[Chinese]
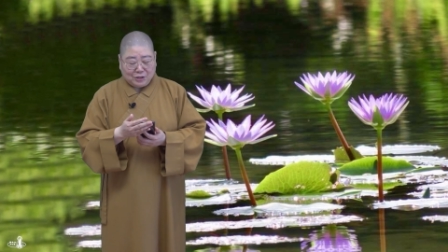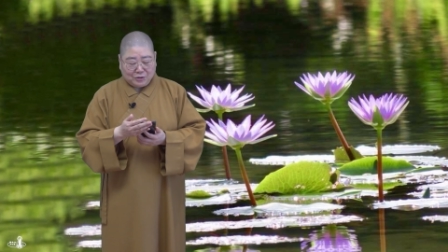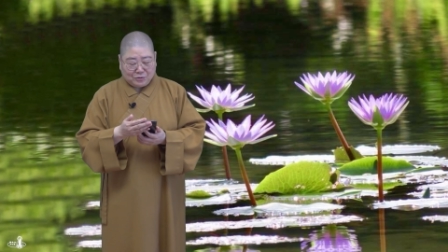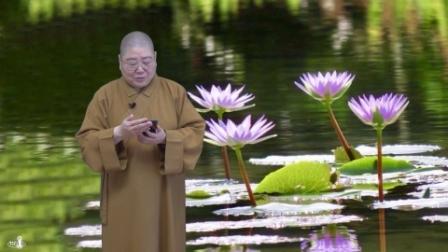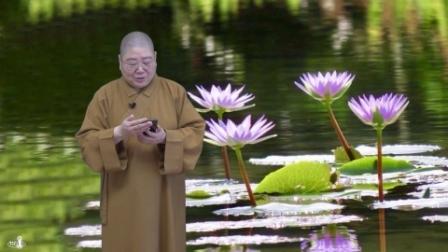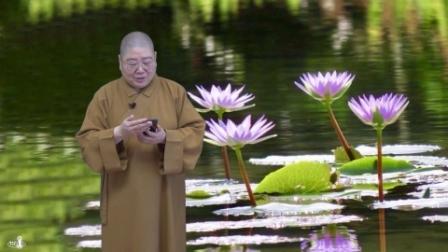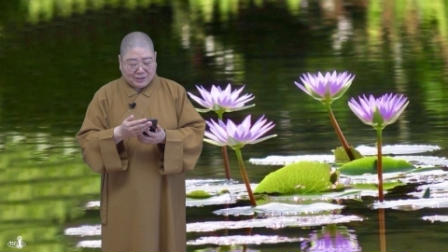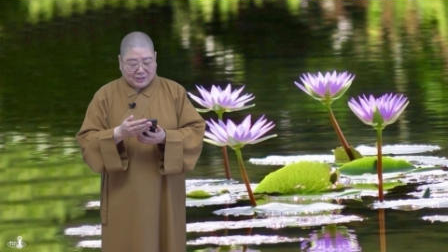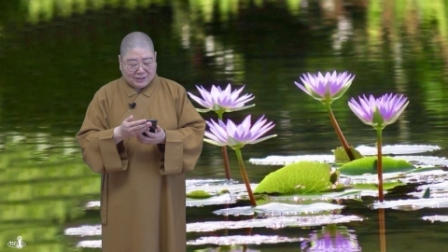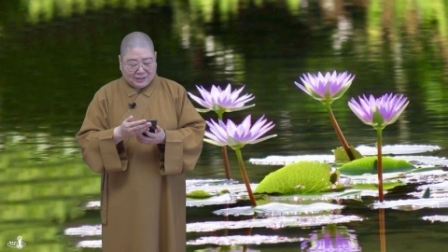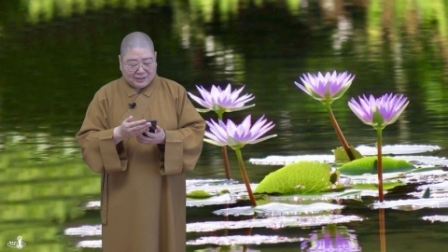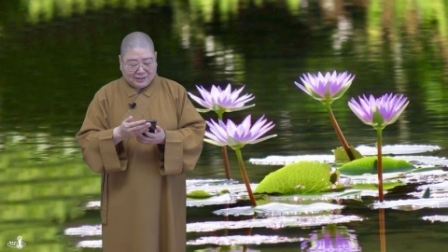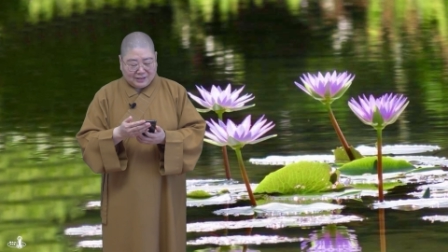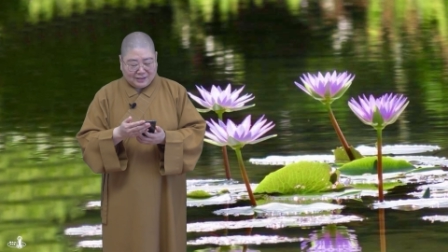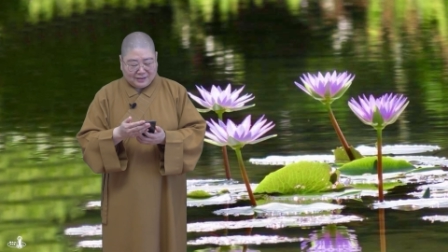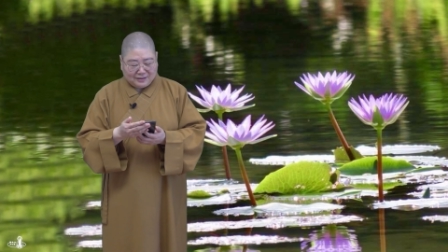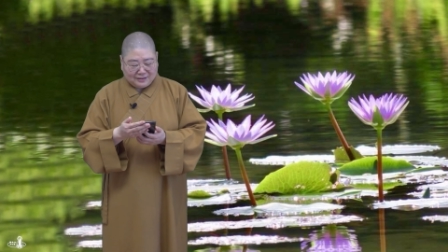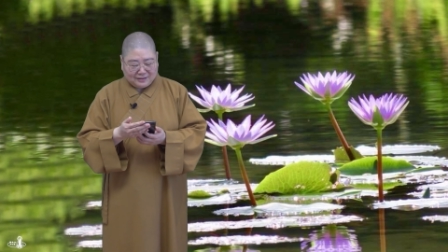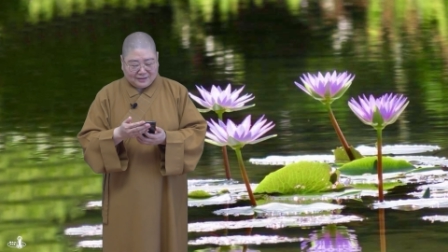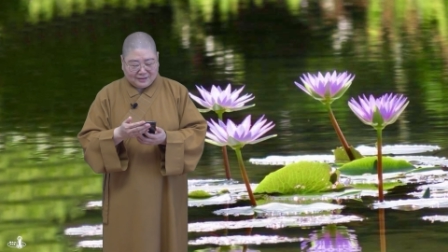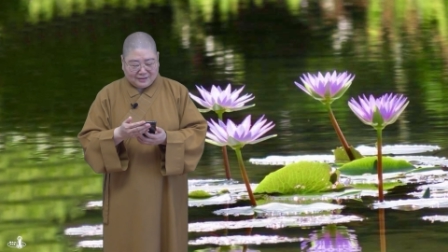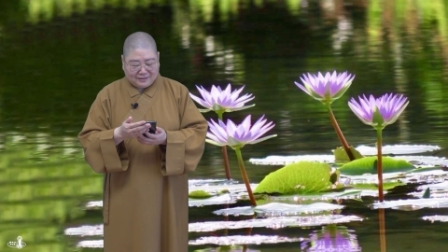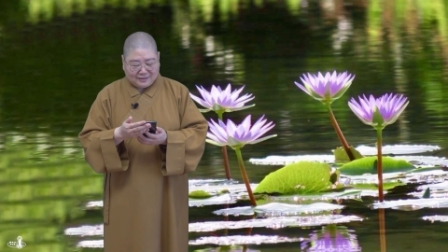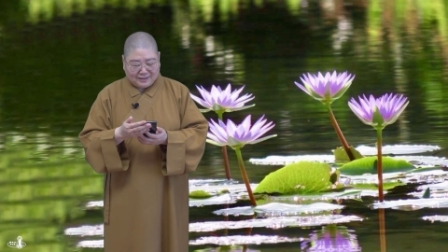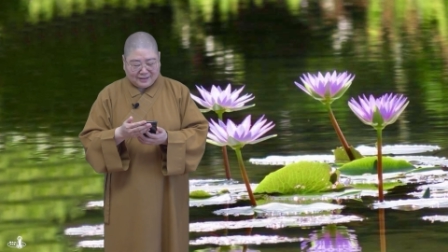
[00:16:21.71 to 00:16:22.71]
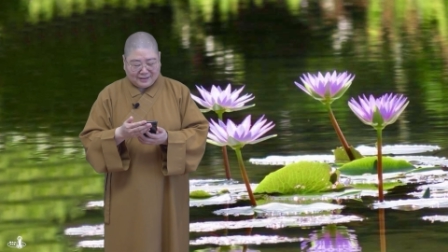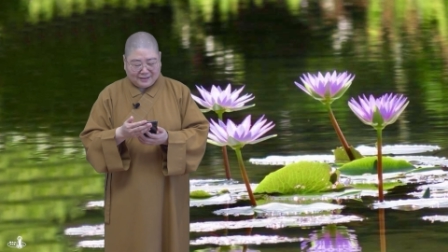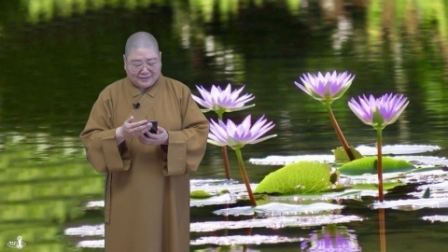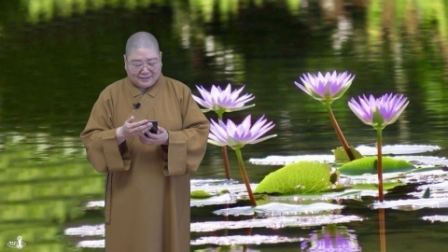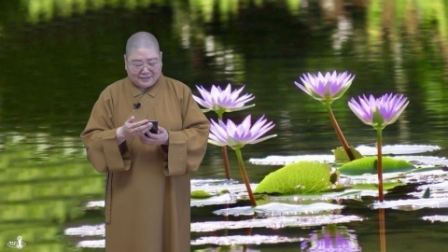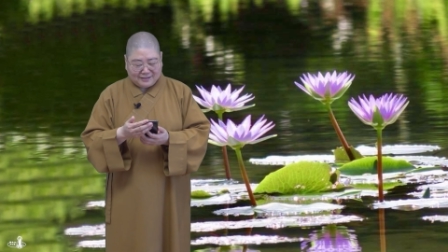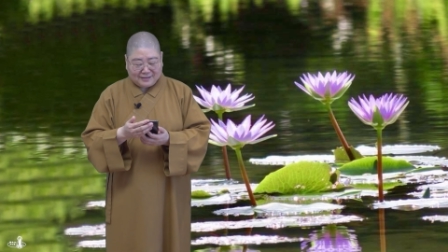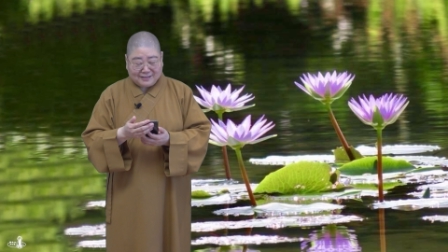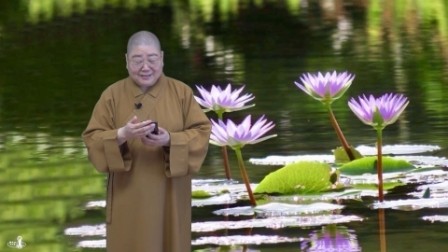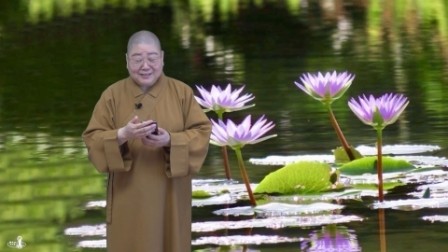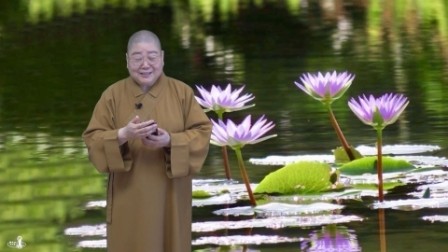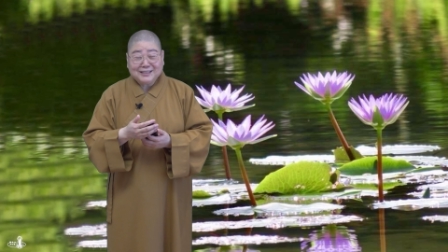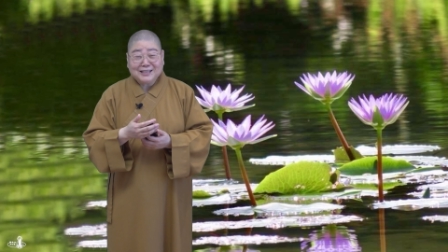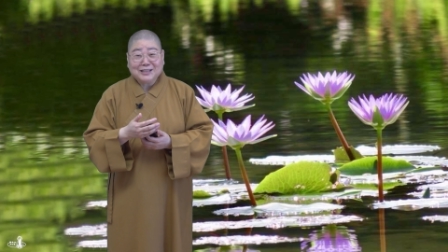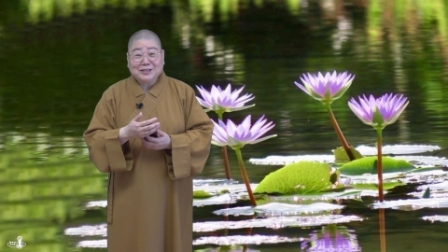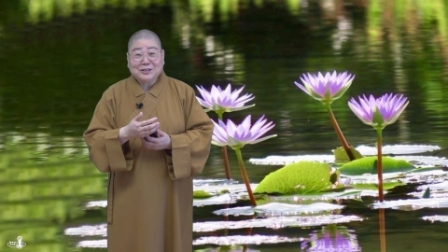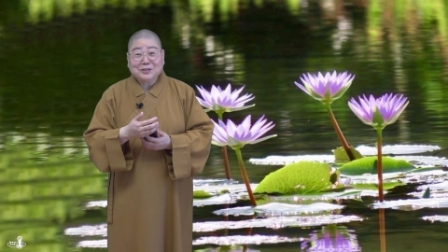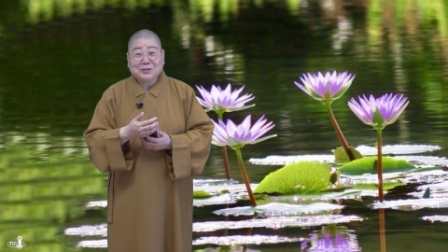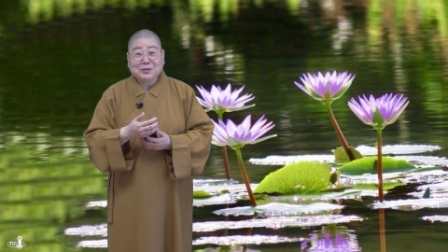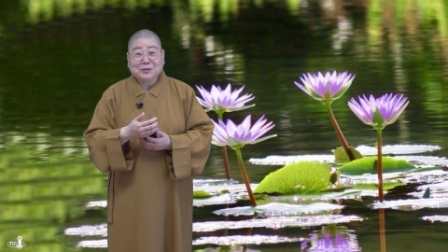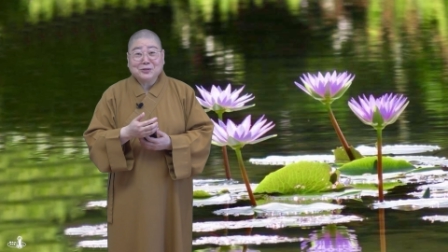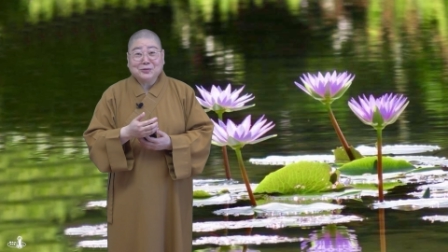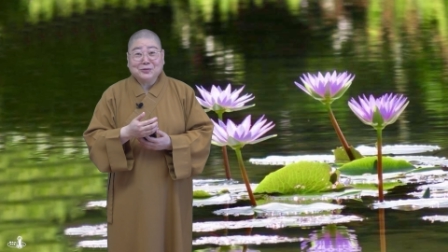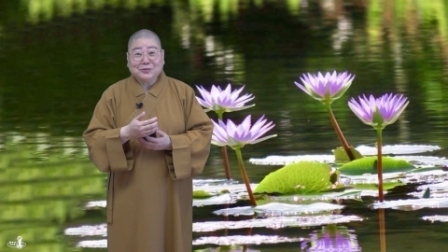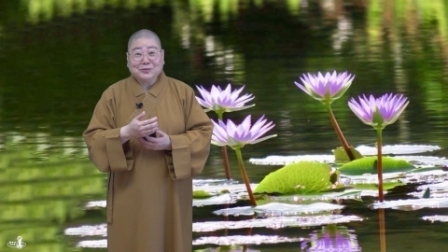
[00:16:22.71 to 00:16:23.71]
所以今天这个时间
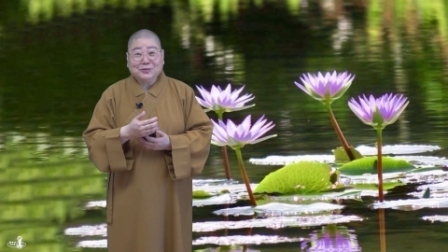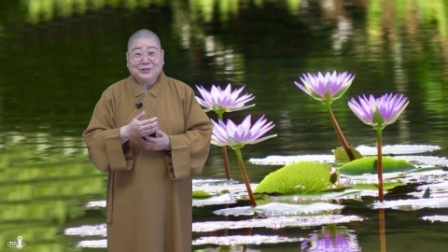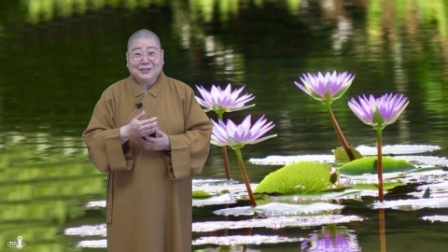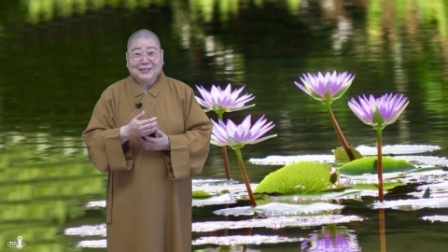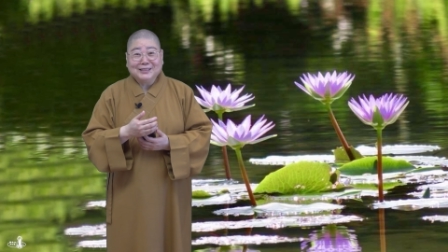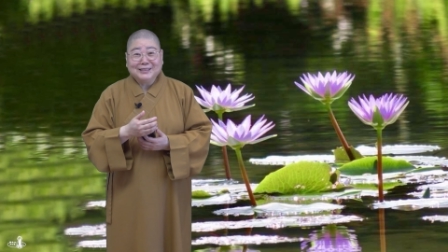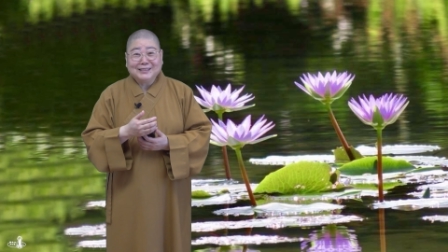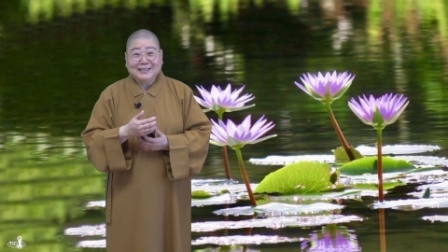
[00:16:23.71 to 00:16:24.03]
就